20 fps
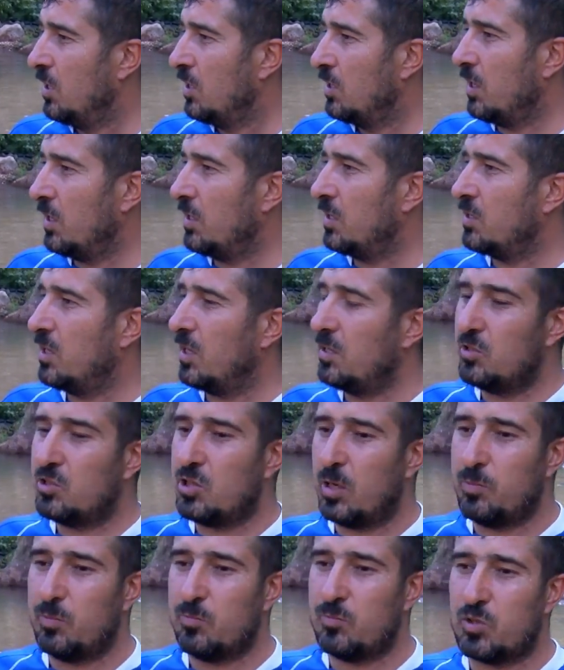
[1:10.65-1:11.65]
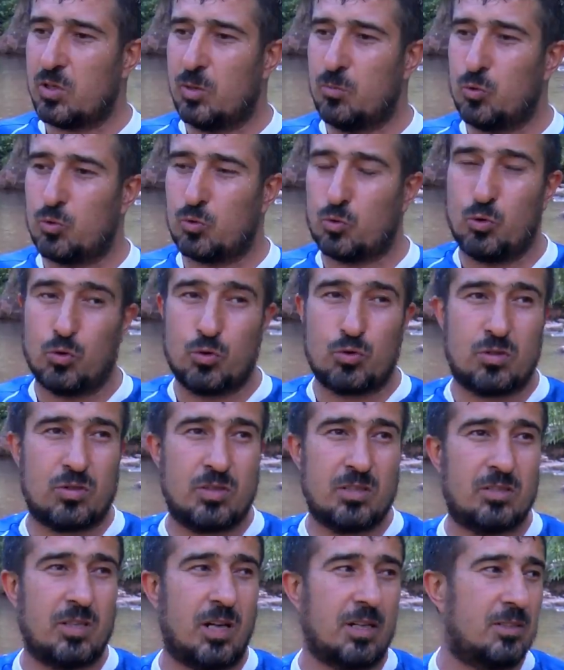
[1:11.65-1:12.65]
Yani kendi çapımızdan mutluyuz.
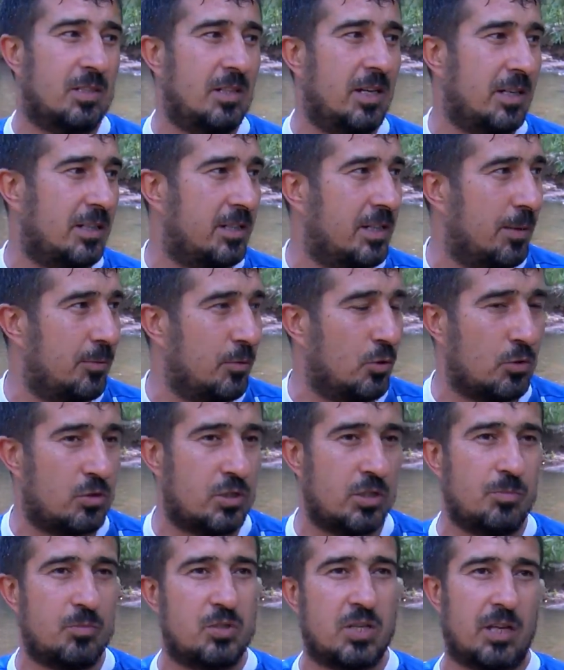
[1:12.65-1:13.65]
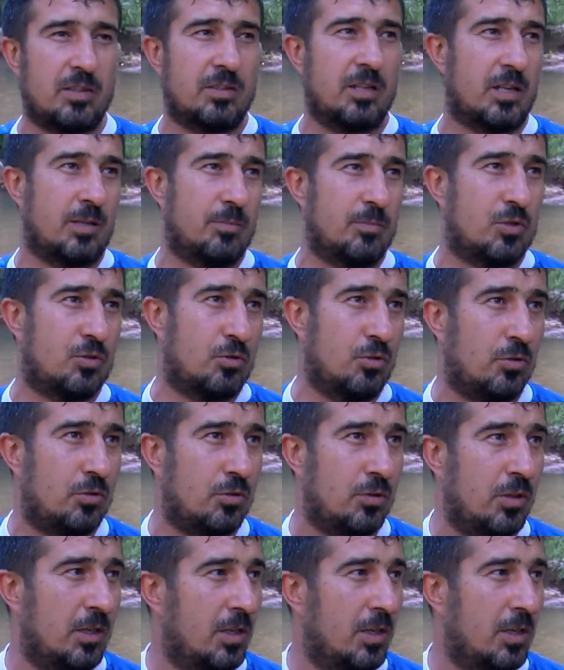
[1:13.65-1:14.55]
Tatile gidemiyoruz. imkanlarımız yok.